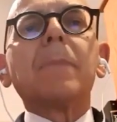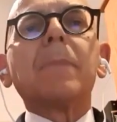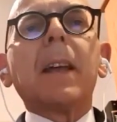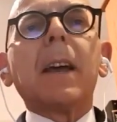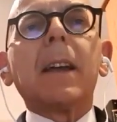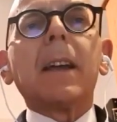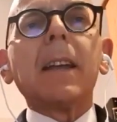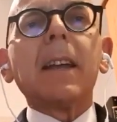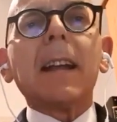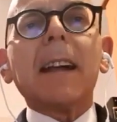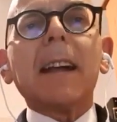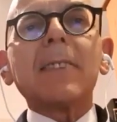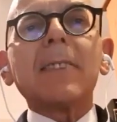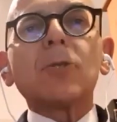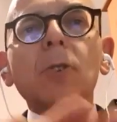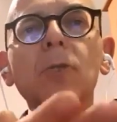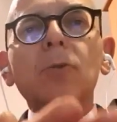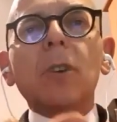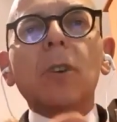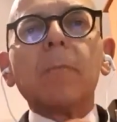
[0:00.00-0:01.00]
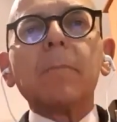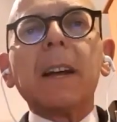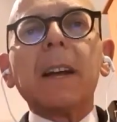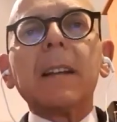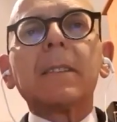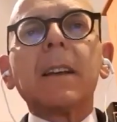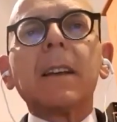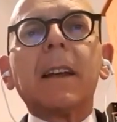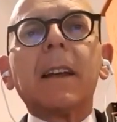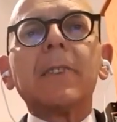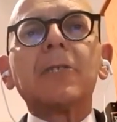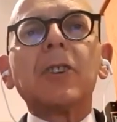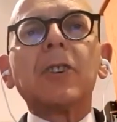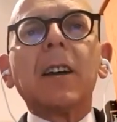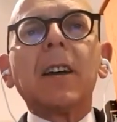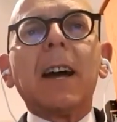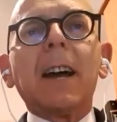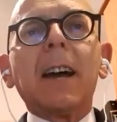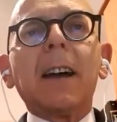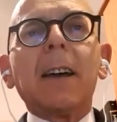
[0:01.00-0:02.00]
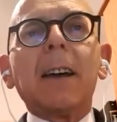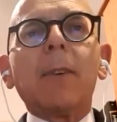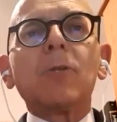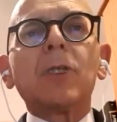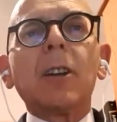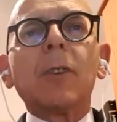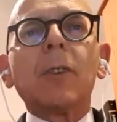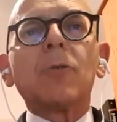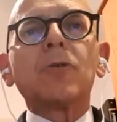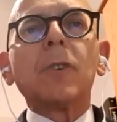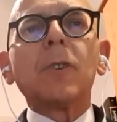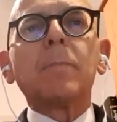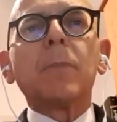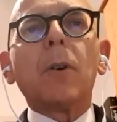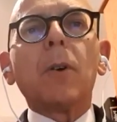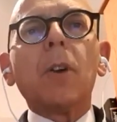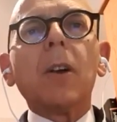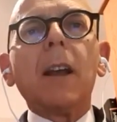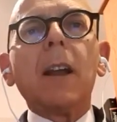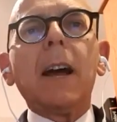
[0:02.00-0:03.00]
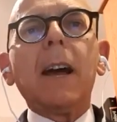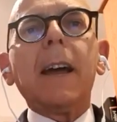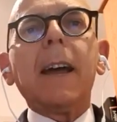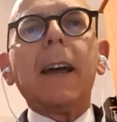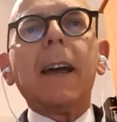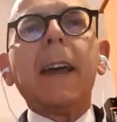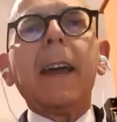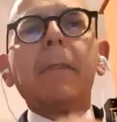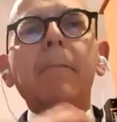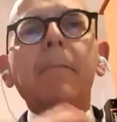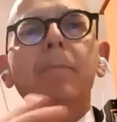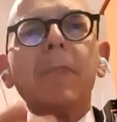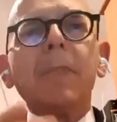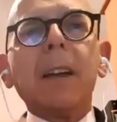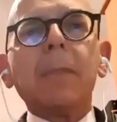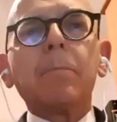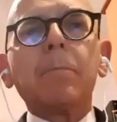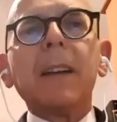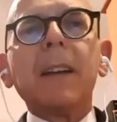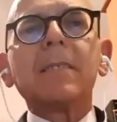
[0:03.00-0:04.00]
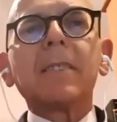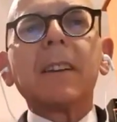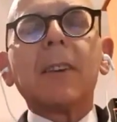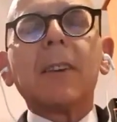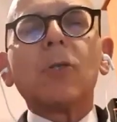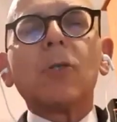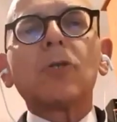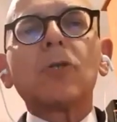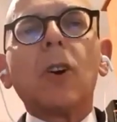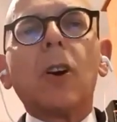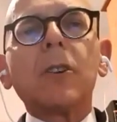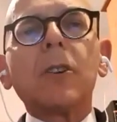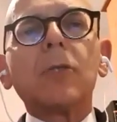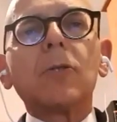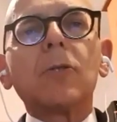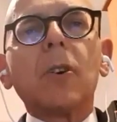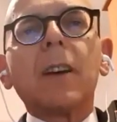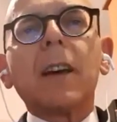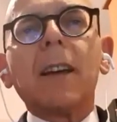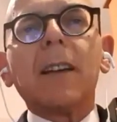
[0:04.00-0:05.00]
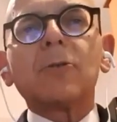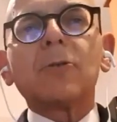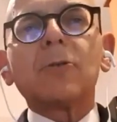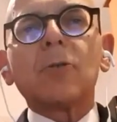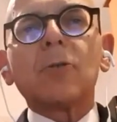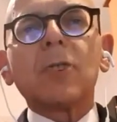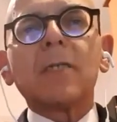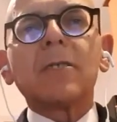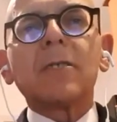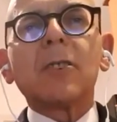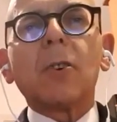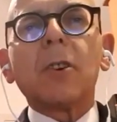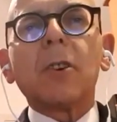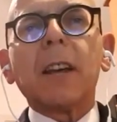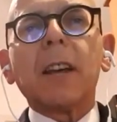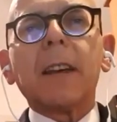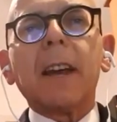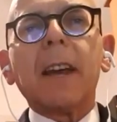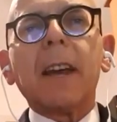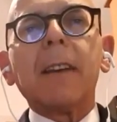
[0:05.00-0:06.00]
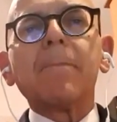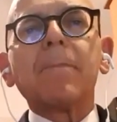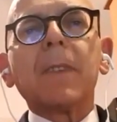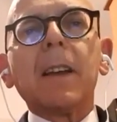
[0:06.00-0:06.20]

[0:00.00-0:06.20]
Ringrazio naturalmente in regia Eugenio Cipolla e, e Pensiero Solido che è l'associazione che